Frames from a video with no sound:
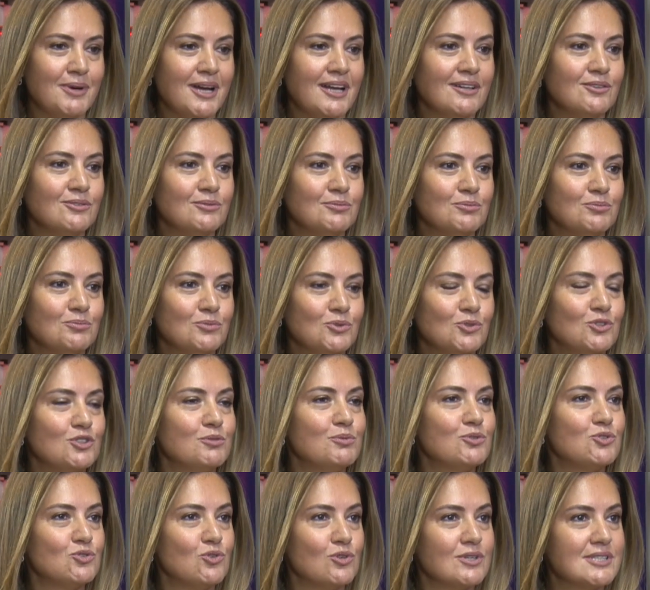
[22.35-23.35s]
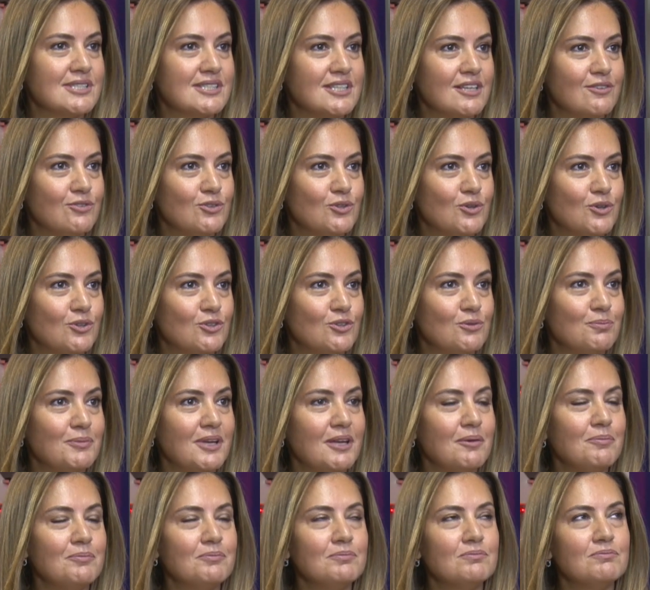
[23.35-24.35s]
Ben bu grubu çok seviyorum.
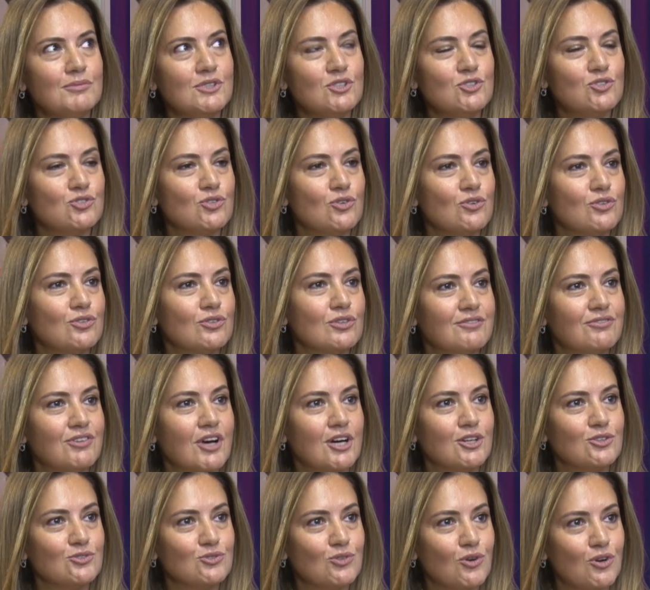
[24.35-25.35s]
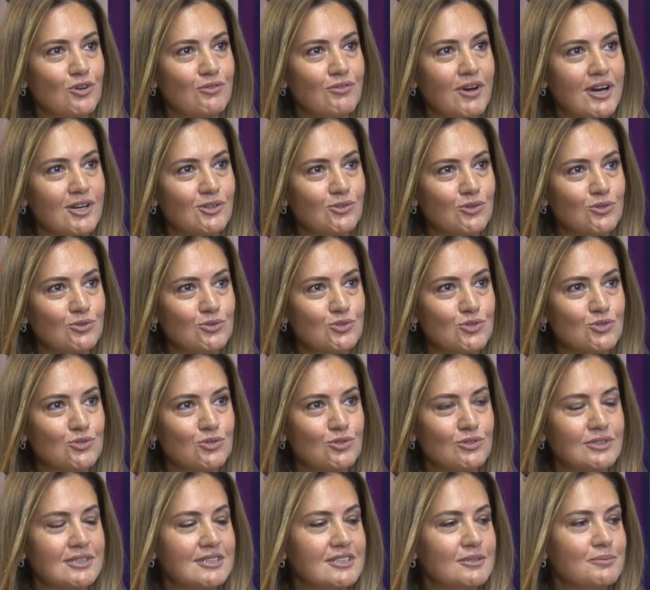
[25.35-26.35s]
Hem birçok faktör var
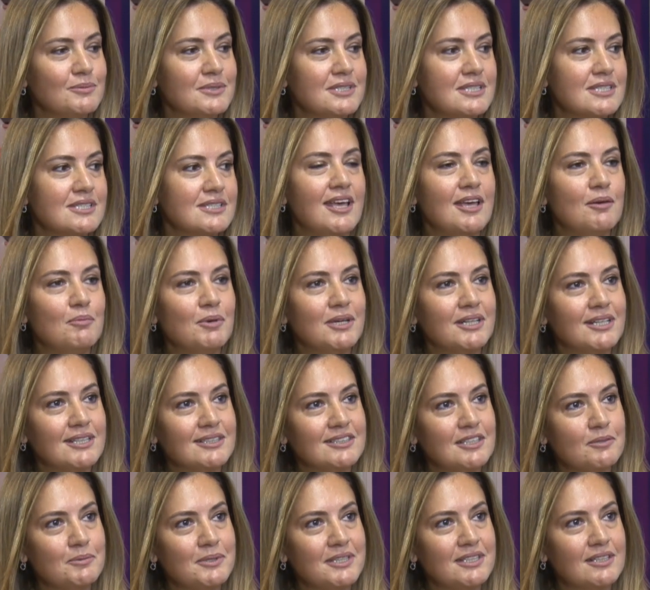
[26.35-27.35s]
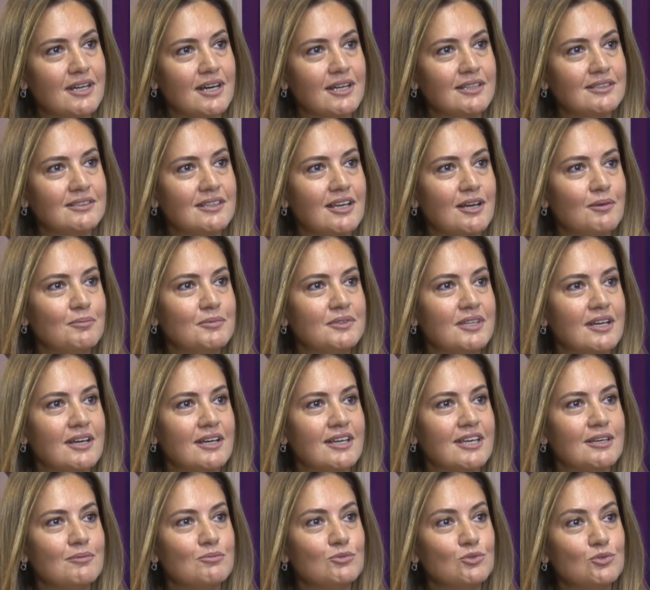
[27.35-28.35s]
konuştuklarımız. Hem akademik anlamda
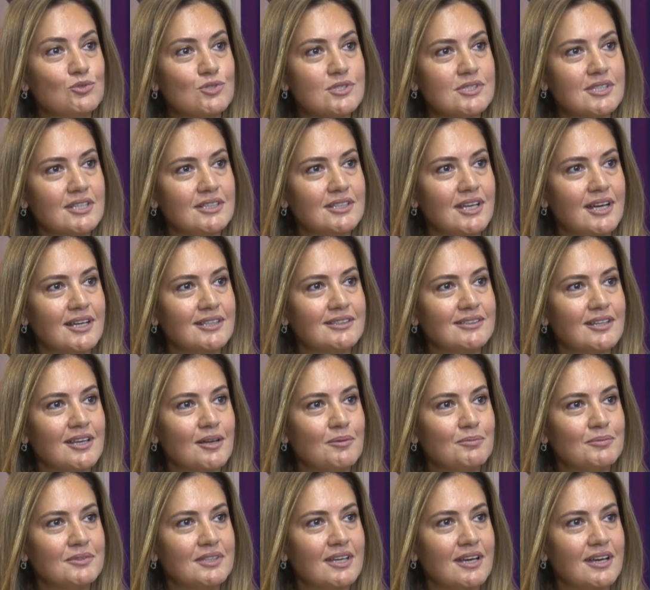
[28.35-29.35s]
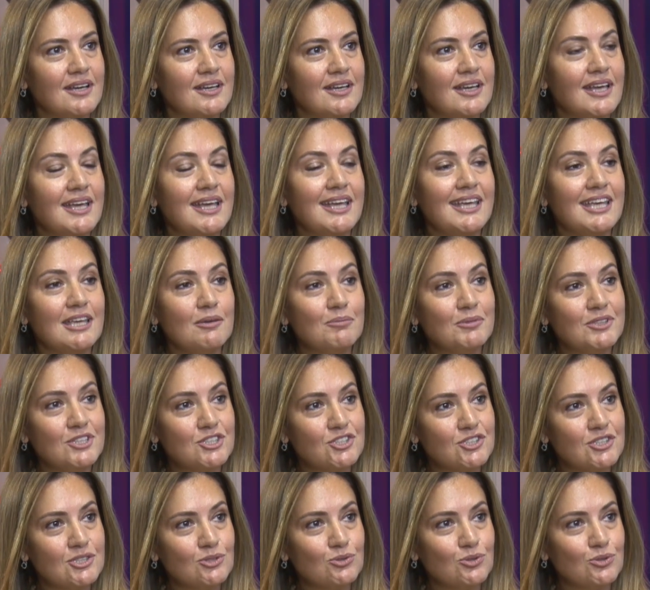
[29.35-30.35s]
hem ruhsal anlamda hem
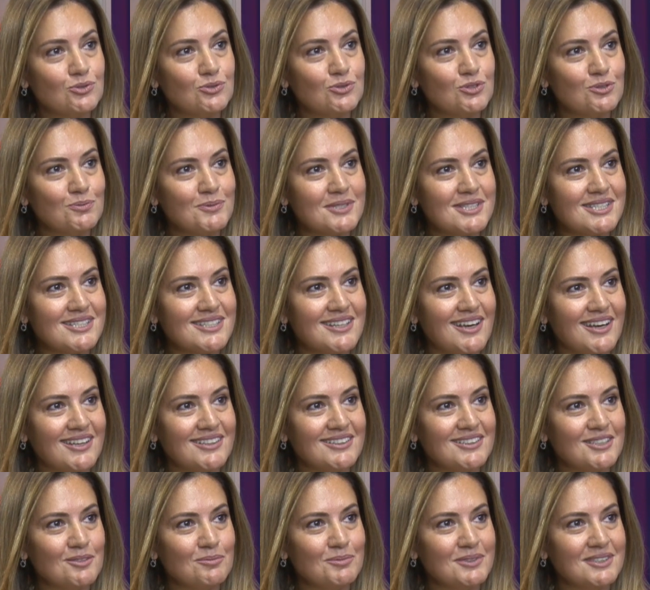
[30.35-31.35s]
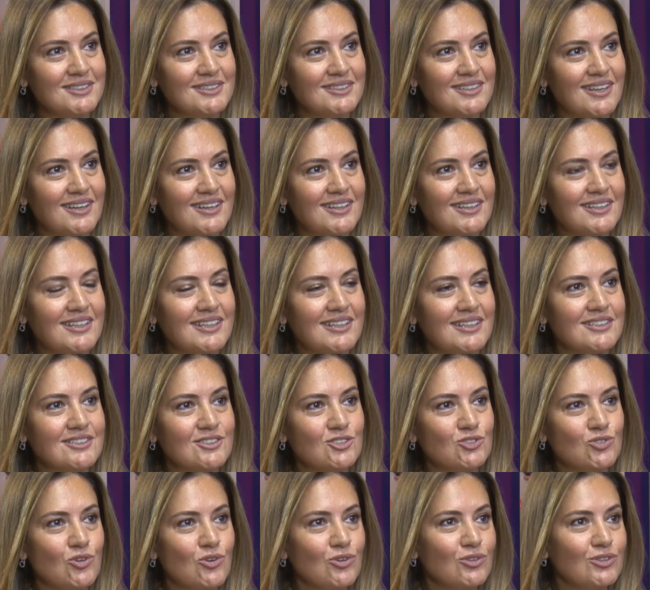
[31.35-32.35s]
kişilik oturması anlamında
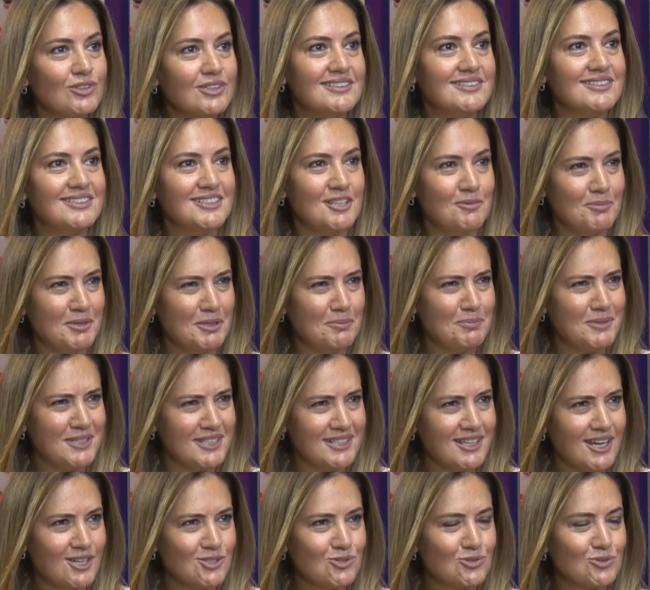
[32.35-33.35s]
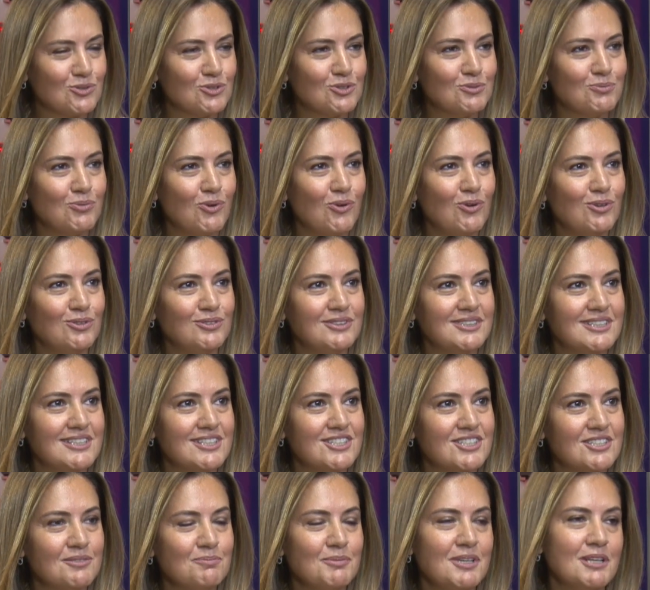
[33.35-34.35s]
e, çok dinamik bir yaş grubu olduğu
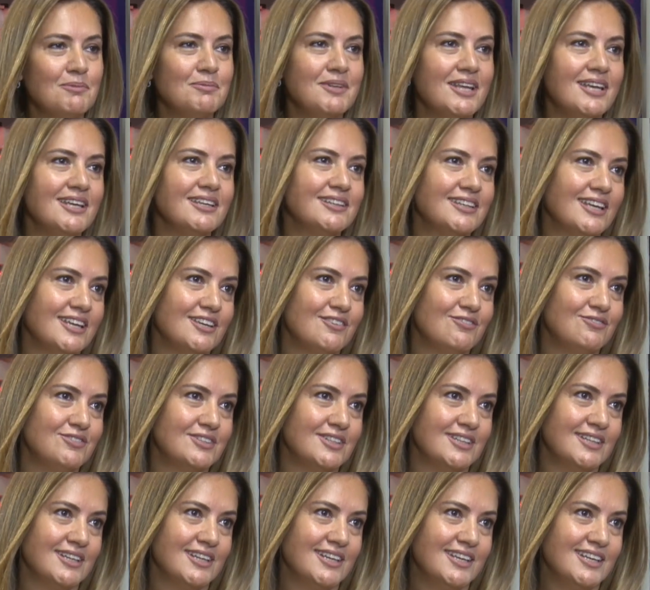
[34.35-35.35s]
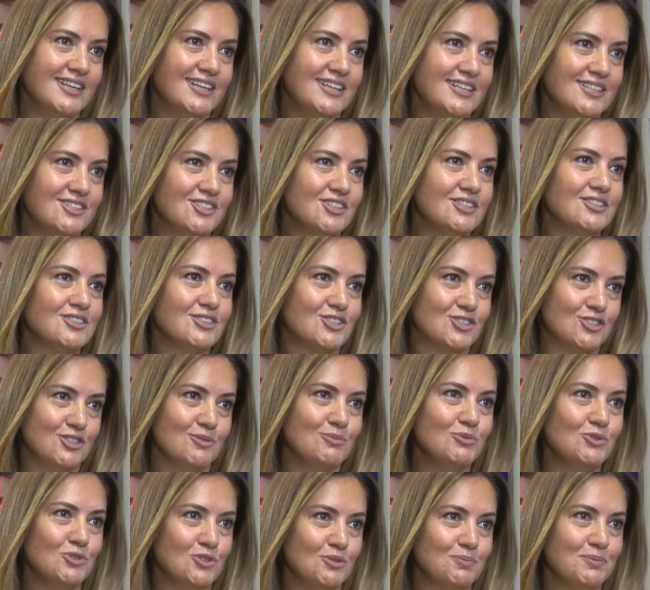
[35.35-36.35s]
için benim de en keyifli
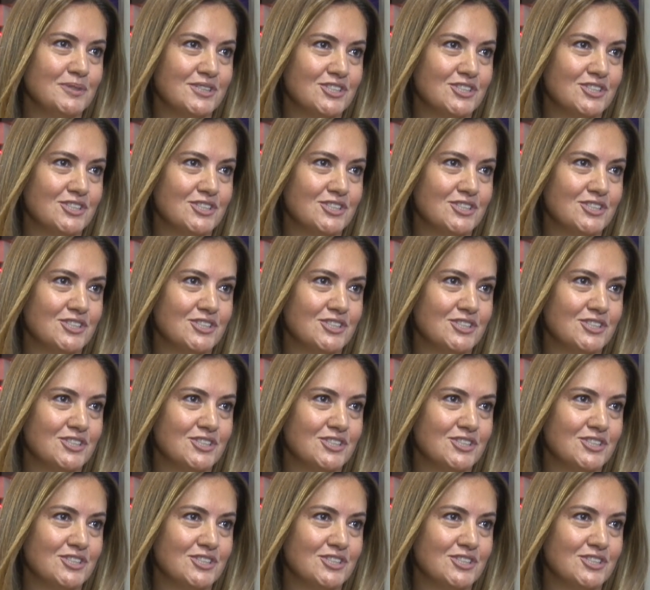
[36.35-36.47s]
çalıştığım grup